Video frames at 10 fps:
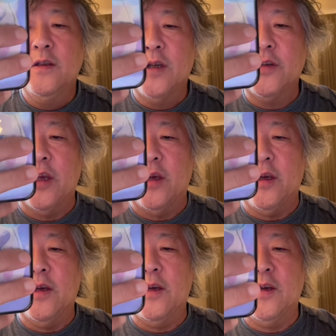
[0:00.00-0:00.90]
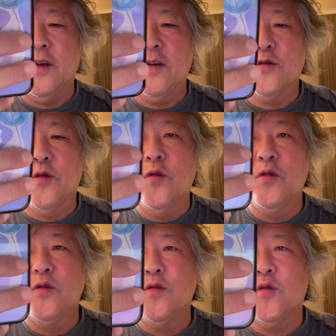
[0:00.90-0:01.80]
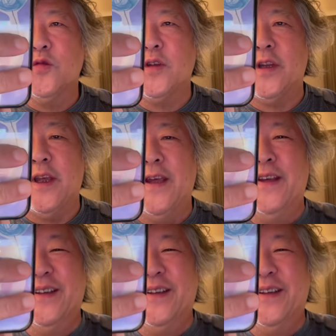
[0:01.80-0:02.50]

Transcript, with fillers: さて、えそういうことでね